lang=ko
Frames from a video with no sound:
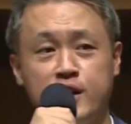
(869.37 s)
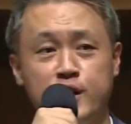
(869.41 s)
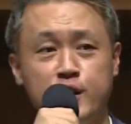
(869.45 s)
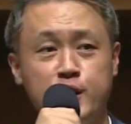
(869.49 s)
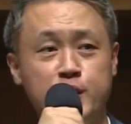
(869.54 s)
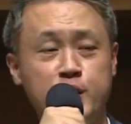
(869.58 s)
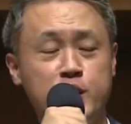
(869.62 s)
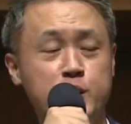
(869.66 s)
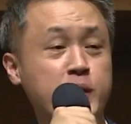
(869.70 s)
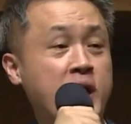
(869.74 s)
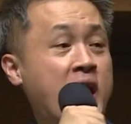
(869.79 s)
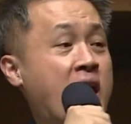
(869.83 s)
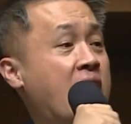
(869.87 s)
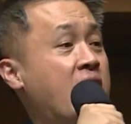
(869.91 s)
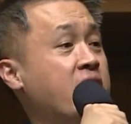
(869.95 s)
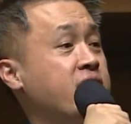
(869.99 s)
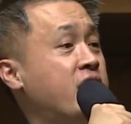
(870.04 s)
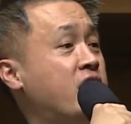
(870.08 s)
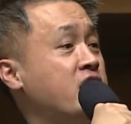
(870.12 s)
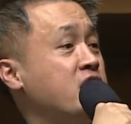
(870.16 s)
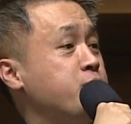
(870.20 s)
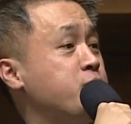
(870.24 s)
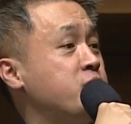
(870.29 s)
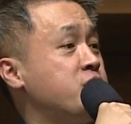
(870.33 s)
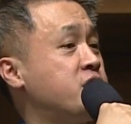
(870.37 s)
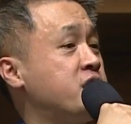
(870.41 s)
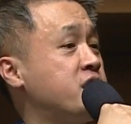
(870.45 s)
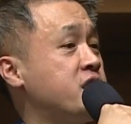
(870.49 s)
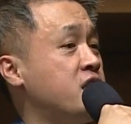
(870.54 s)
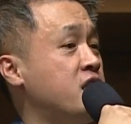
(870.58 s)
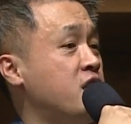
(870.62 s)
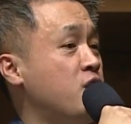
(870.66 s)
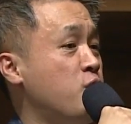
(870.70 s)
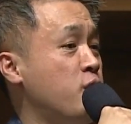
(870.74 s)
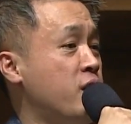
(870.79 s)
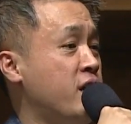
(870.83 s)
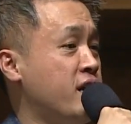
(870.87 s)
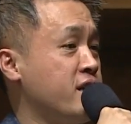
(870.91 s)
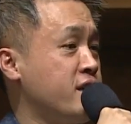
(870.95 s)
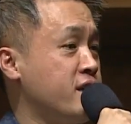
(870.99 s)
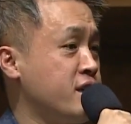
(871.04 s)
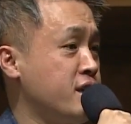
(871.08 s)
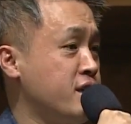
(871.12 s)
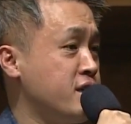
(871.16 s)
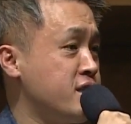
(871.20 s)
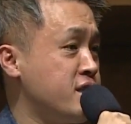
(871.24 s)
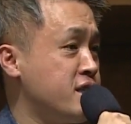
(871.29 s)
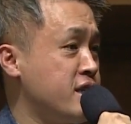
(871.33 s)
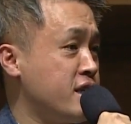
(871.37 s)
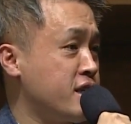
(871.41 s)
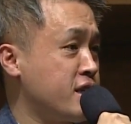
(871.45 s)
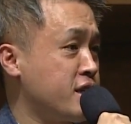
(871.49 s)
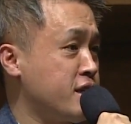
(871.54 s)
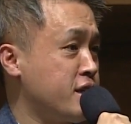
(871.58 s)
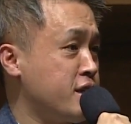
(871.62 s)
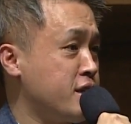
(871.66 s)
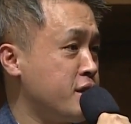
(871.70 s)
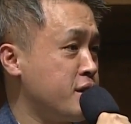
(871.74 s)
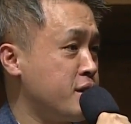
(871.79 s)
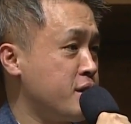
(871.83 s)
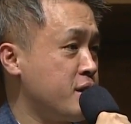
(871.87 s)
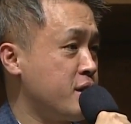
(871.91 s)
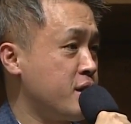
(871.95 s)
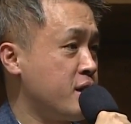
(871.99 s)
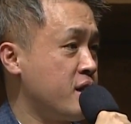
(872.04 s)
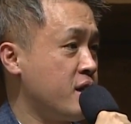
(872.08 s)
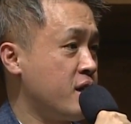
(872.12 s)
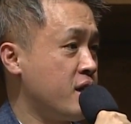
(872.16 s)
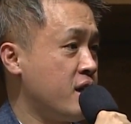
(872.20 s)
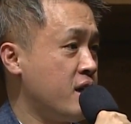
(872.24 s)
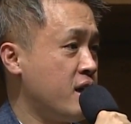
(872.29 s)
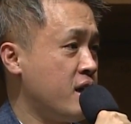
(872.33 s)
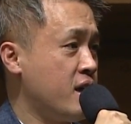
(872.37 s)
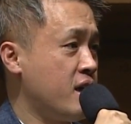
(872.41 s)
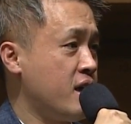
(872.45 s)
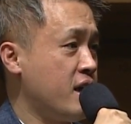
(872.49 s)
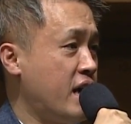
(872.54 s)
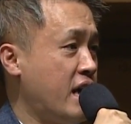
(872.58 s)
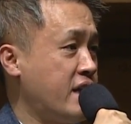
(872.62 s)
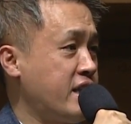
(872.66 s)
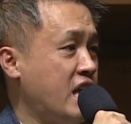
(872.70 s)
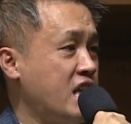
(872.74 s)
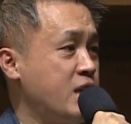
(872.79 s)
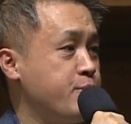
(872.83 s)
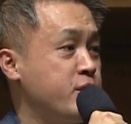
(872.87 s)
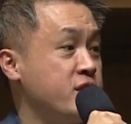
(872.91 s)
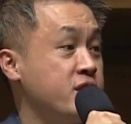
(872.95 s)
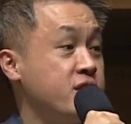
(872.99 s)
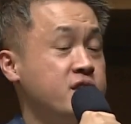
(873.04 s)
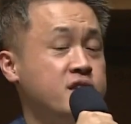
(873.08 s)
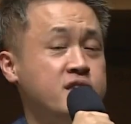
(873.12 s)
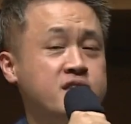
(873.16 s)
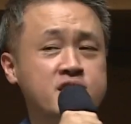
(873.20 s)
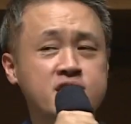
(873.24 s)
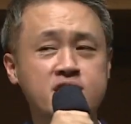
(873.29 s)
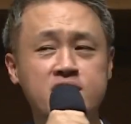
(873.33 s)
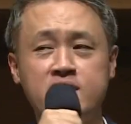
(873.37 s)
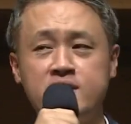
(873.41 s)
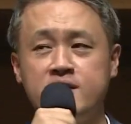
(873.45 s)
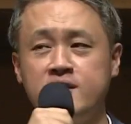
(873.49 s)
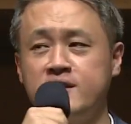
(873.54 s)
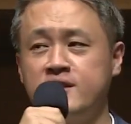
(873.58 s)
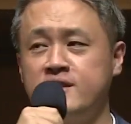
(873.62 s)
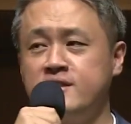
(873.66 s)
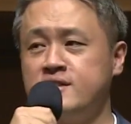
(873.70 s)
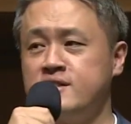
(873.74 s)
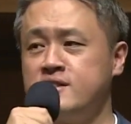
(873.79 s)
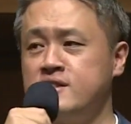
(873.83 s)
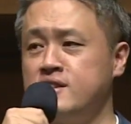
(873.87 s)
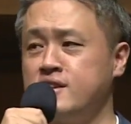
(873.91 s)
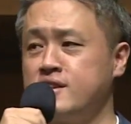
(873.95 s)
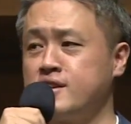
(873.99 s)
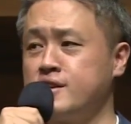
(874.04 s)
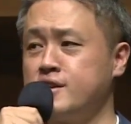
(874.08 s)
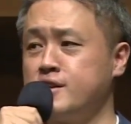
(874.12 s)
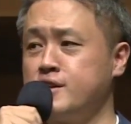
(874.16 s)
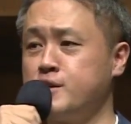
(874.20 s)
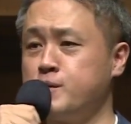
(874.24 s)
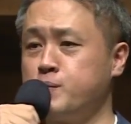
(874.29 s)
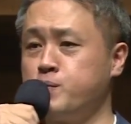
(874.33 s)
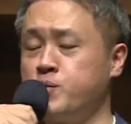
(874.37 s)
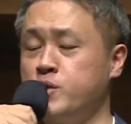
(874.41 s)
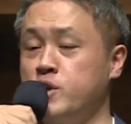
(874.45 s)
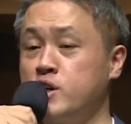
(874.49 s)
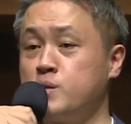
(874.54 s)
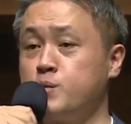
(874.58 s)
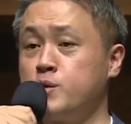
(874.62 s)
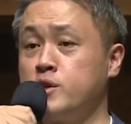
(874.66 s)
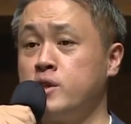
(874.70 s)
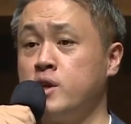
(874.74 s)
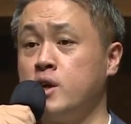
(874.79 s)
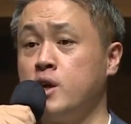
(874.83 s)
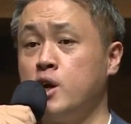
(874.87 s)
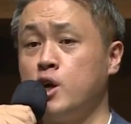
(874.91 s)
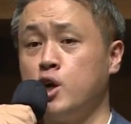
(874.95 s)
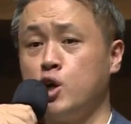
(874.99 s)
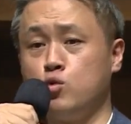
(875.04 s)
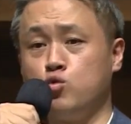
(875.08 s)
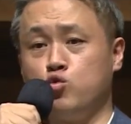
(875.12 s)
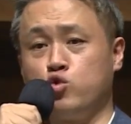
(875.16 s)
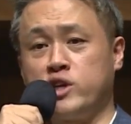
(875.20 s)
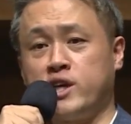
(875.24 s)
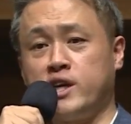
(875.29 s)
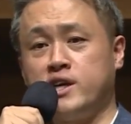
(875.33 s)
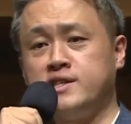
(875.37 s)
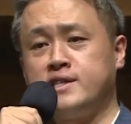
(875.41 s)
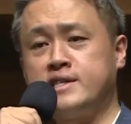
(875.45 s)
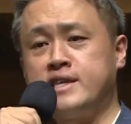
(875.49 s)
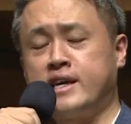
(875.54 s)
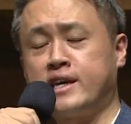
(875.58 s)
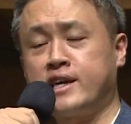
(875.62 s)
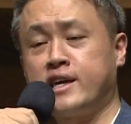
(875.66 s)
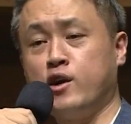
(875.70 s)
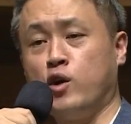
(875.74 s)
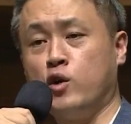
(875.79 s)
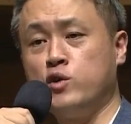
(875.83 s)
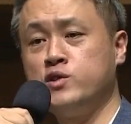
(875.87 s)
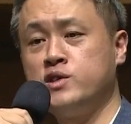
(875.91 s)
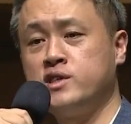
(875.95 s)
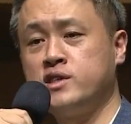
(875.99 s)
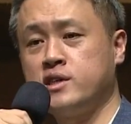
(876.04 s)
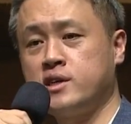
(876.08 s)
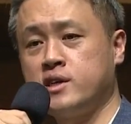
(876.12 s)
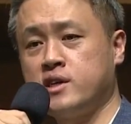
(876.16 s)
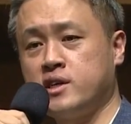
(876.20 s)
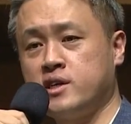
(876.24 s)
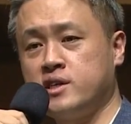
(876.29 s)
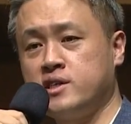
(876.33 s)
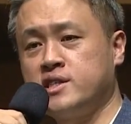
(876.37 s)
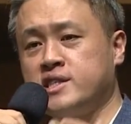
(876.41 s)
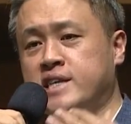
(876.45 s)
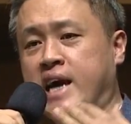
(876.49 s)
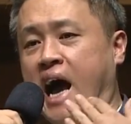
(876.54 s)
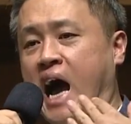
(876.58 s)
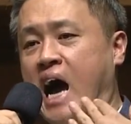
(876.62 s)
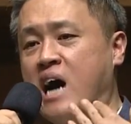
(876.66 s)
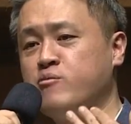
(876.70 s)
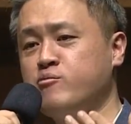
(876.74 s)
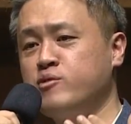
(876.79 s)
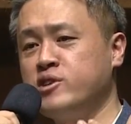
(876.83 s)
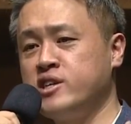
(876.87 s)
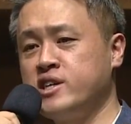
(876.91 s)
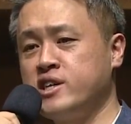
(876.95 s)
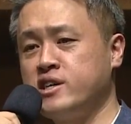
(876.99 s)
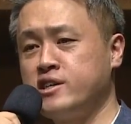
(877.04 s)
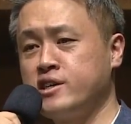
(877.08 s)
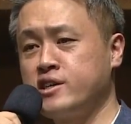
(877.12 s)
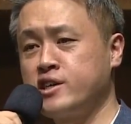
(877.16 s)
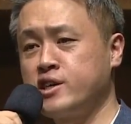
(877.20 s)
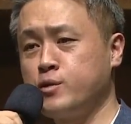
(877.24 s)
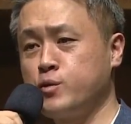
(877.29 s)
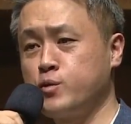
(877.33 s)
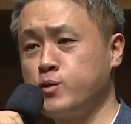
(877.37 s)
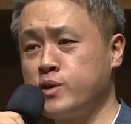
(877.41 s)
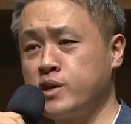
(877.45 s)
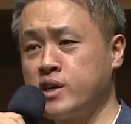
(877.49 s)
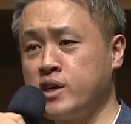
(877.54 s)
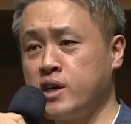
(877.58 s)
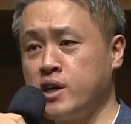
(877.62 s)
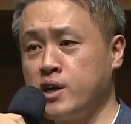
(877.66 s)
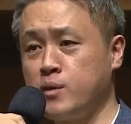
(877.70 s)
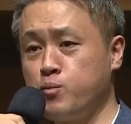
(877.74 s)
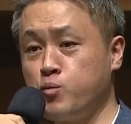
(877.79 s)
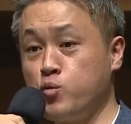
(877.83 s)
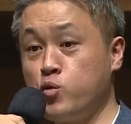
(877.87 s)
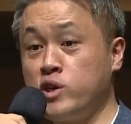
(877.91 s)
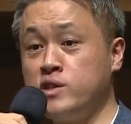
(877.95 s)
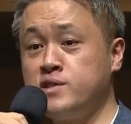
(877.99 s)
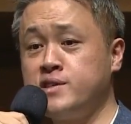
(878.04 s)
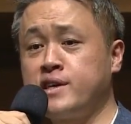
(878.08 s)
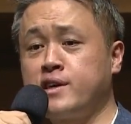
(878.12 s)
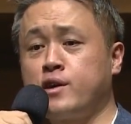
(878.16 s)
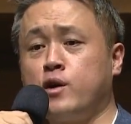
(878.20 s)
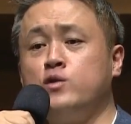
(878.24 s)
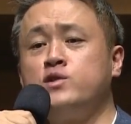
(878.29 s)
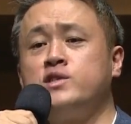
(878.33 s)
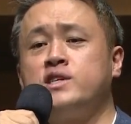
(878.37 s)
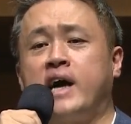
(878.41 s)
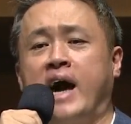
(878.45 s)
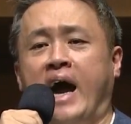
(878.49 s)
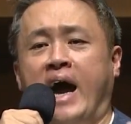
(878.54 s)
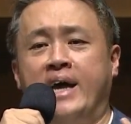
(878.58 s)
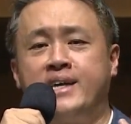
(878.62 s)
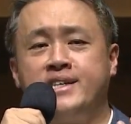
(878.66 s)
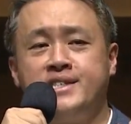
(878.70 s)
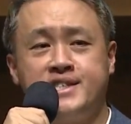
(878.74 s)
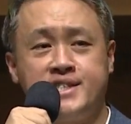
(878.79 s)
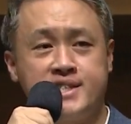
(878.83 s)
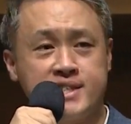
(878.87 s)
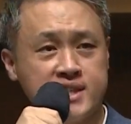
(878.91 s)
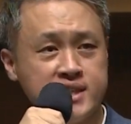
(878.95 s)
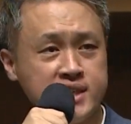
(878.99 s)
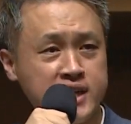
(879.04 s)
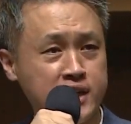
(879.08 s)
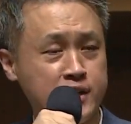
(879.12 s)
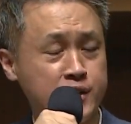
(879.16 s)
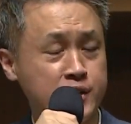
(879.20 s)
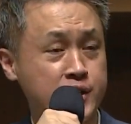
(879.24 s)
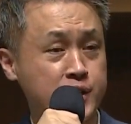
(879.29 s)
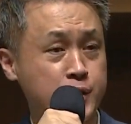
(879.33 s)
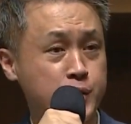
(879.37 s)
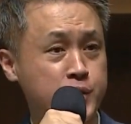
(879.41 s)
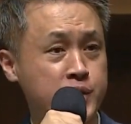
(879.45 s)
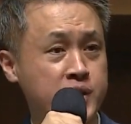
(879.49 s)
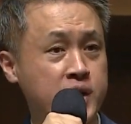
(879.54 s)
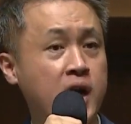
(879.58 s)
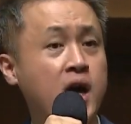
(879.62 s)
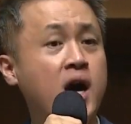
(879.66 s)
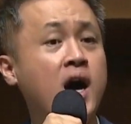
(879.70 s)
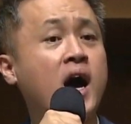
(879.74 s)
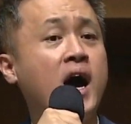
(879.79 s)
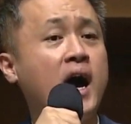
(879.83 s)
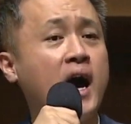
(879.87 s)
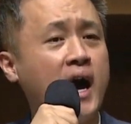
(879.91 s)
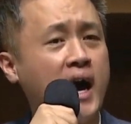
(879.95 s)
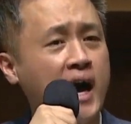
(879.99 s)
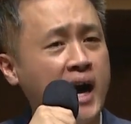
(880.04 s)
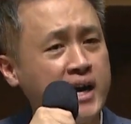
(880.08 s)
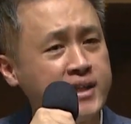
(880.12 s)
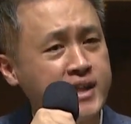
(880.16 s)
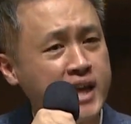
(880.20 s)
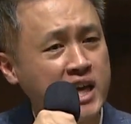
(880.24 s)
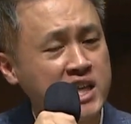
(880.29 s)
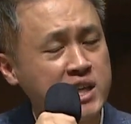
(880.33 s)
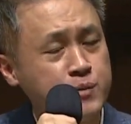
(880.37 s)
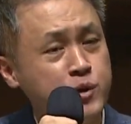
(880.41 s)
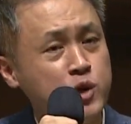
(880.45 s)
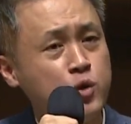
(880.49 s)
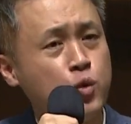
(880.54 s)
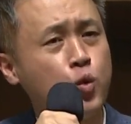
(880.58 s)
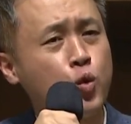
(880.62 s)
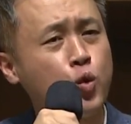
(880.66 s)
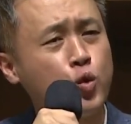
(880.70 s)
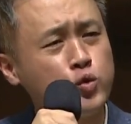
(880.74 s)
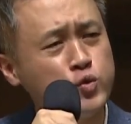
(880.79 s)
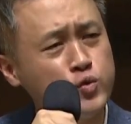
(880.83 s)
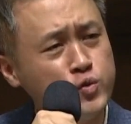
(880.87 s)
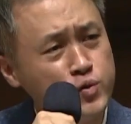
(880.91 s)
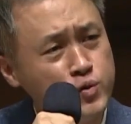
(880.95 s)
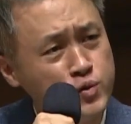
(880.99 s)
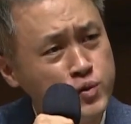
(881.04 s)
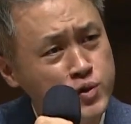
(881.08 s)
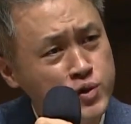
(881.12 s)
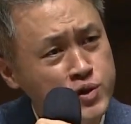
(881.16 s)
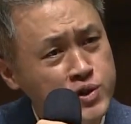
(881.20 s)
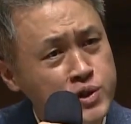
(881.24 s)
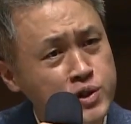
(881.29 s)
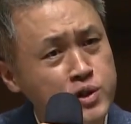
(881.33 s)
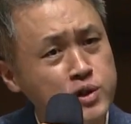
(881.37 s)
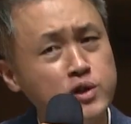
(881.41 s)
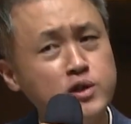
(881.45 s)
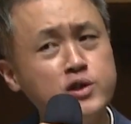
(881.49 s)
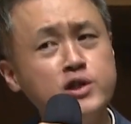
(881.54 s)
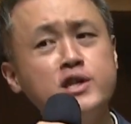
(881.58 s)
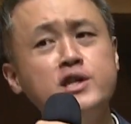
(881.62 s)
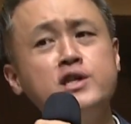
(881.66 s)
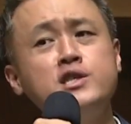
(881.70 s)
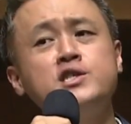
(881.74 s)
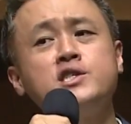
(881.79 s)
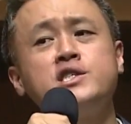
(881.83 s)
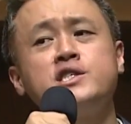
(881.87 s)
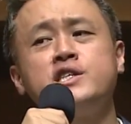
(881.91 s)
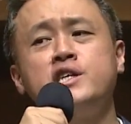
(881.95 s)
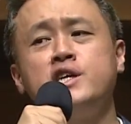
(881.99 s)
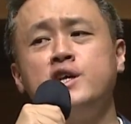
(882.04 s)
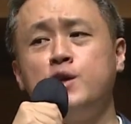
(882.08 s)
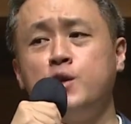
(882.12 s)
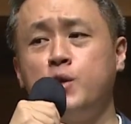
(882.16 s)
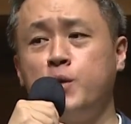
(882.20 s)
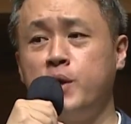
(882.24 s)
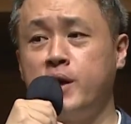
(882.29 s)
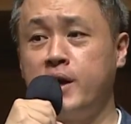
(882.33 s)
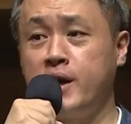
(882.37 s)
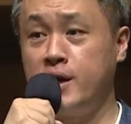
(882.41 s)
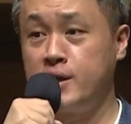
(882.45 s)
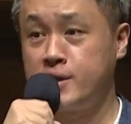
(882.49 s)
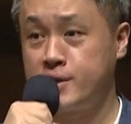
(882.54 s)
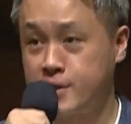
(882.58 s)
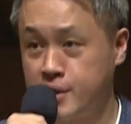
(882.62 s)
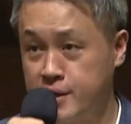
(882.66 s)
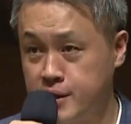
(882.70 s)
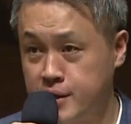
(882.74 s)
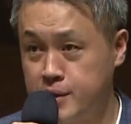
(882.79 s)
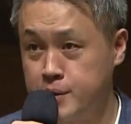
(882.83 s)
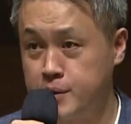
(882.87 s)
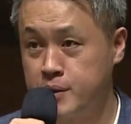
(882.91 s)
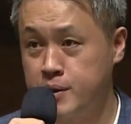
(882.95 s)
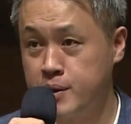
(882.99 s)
여러분 하나님을 신뢰하는 인생이에요. 하나님을 의지하는 인생이에요. 여러분 우리 인생에 언제 잠이라는 게 오는가? 우리 인생에 언제 안식이라는 게 오는가? 하나님을 온전히 신뢰할 때.